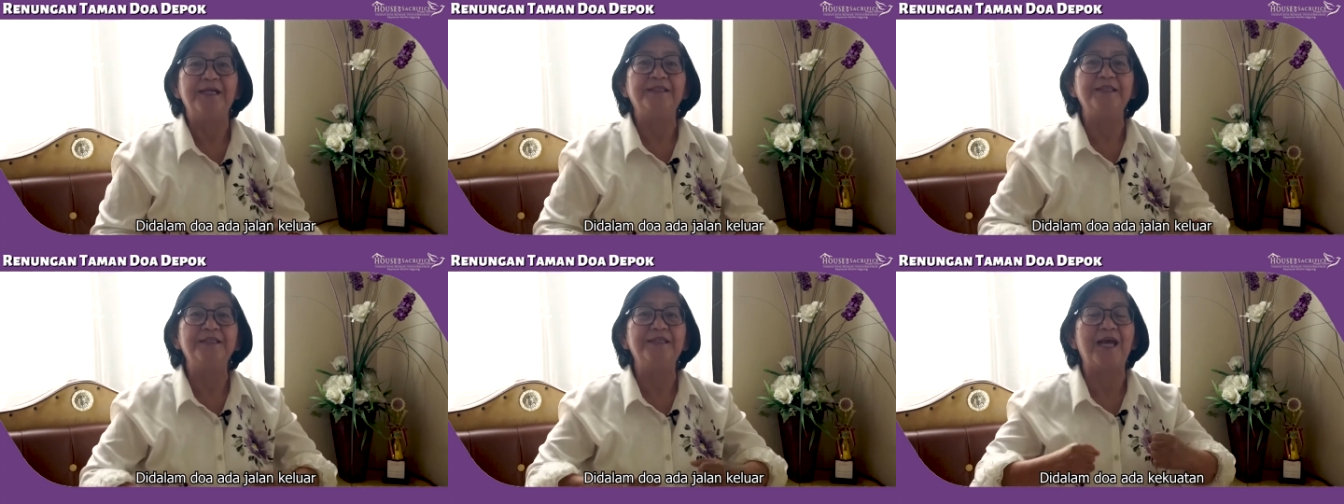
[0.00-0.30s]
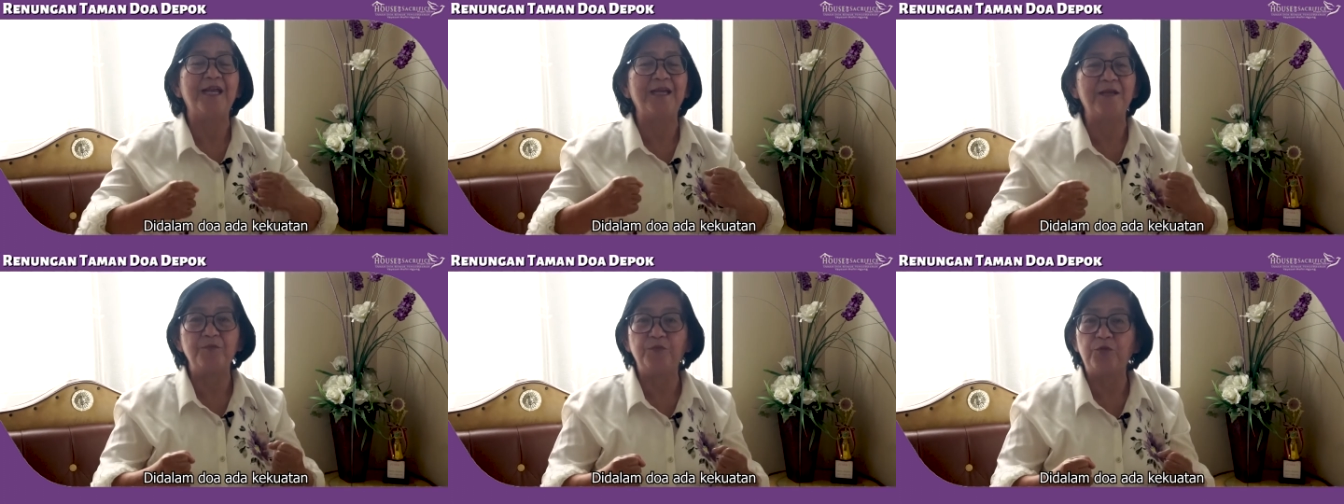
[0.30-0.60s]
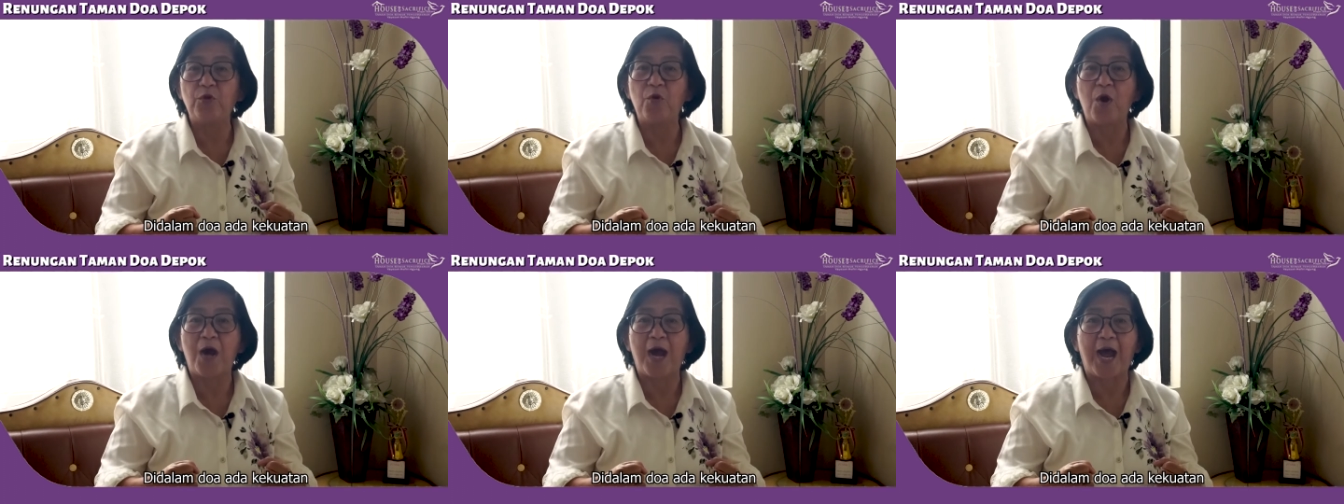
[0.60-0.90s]
di dalam
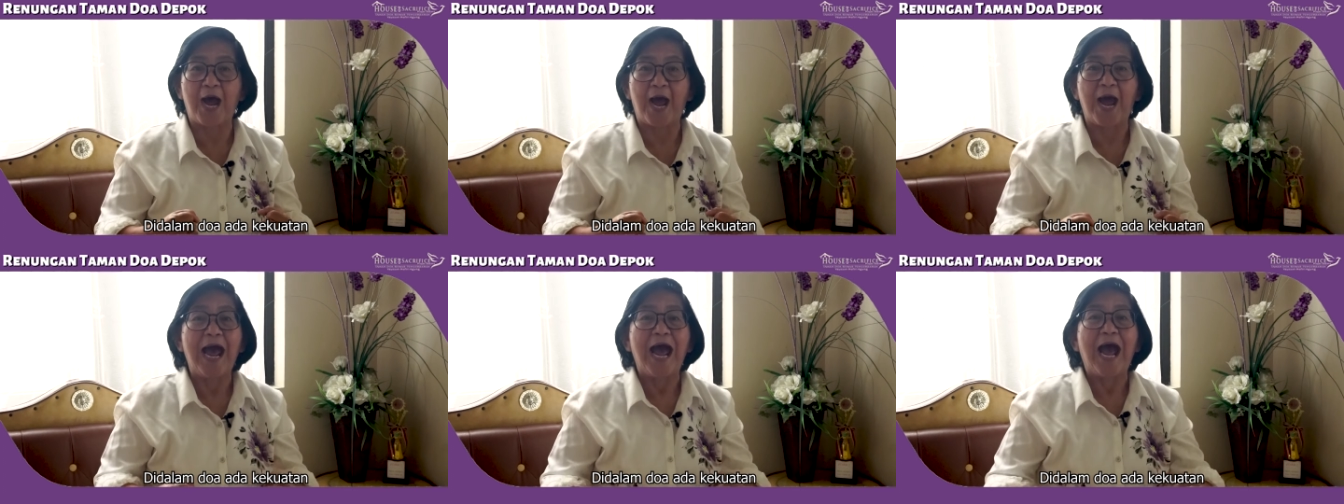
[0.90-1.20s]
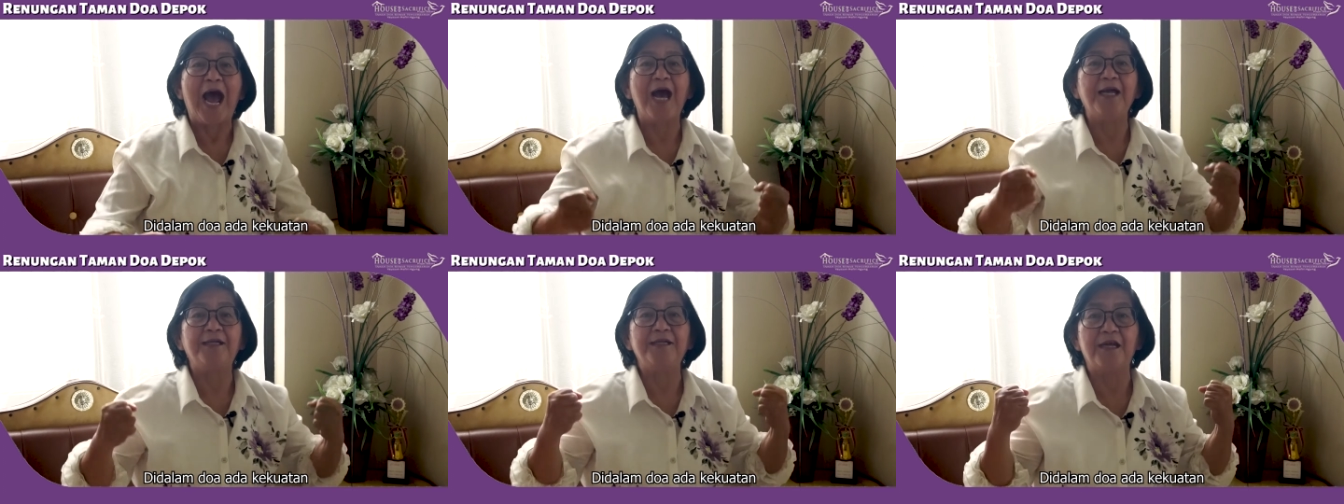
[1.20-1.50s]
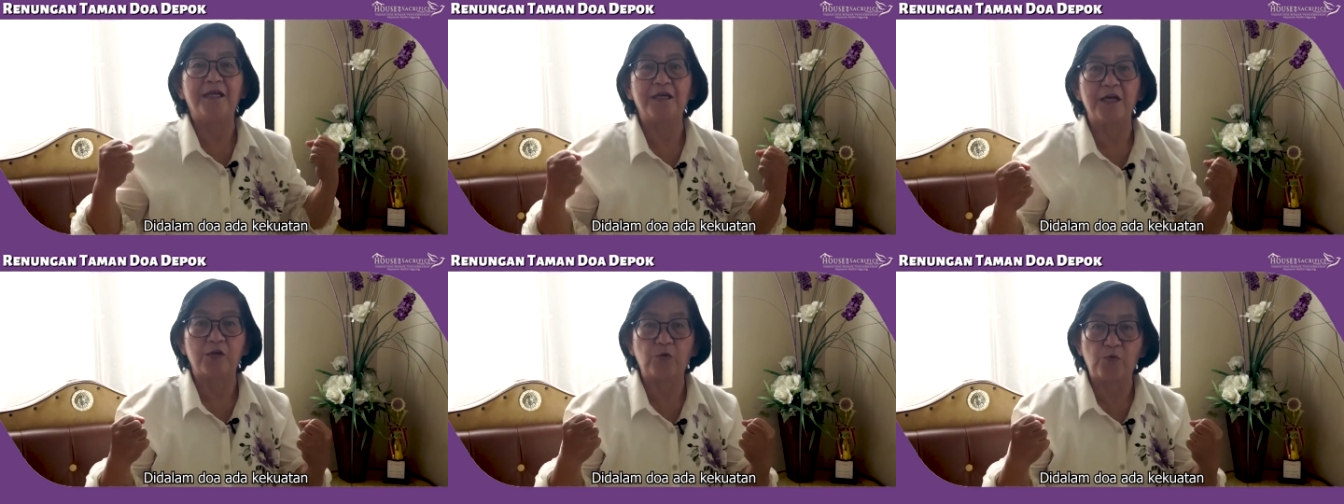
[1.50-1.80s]
doa
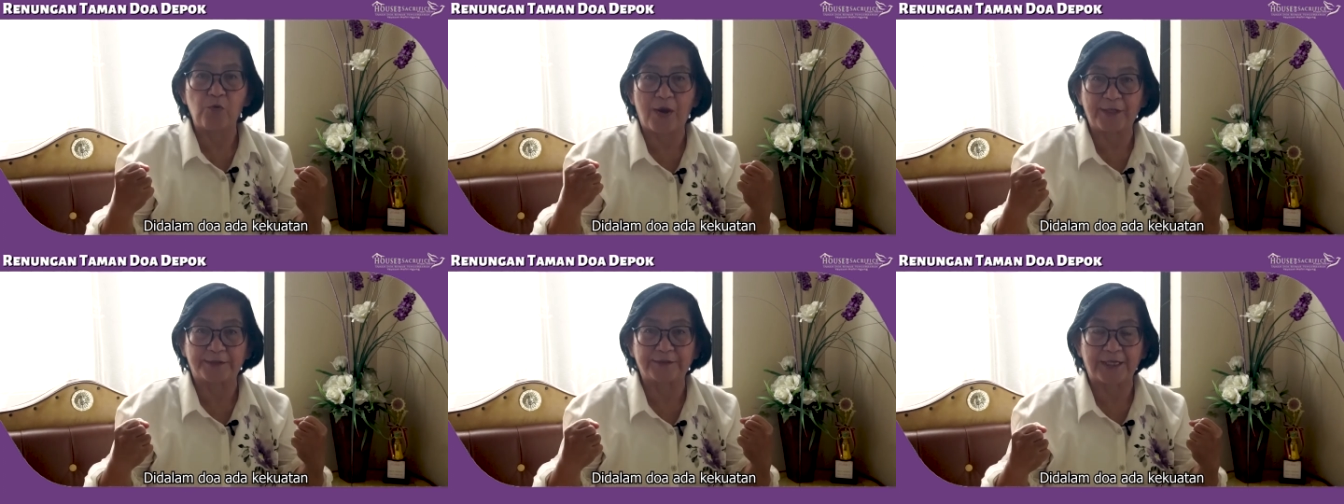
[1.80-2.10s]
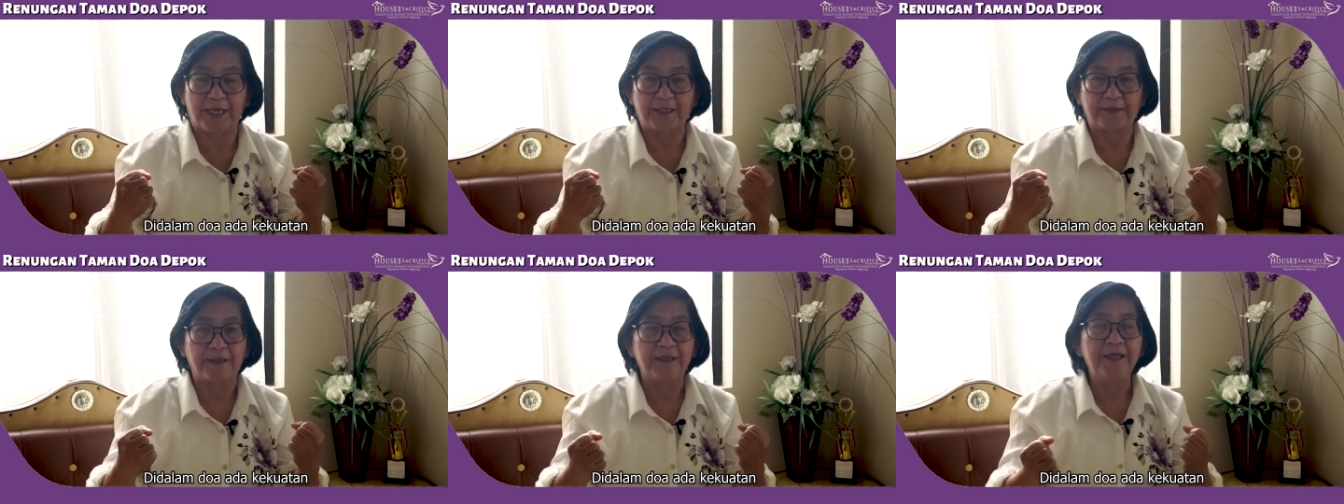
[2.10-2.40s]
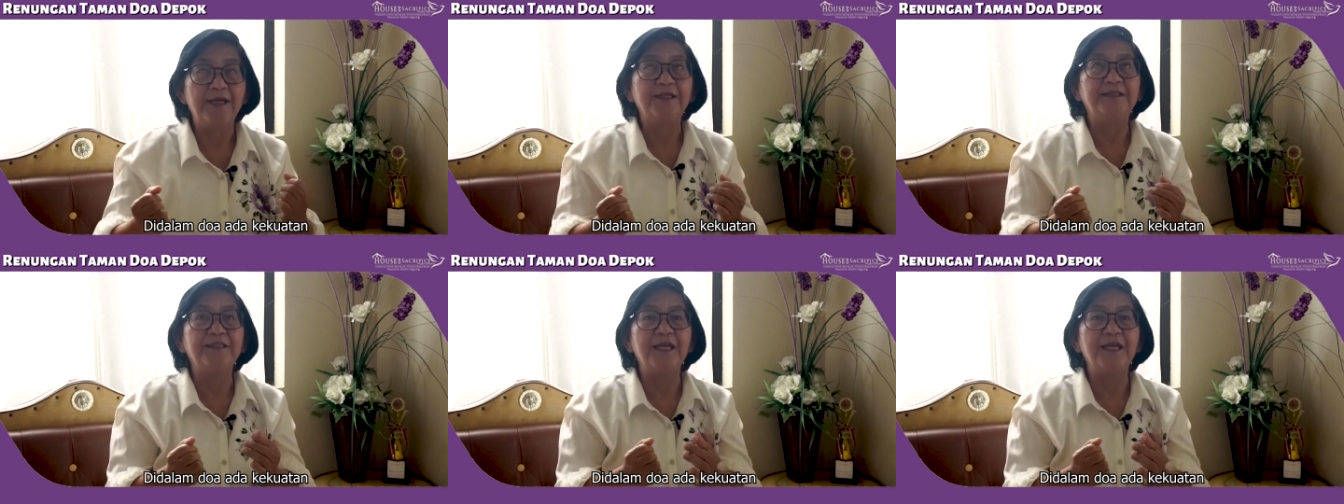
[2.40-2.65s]
ada kekuatan,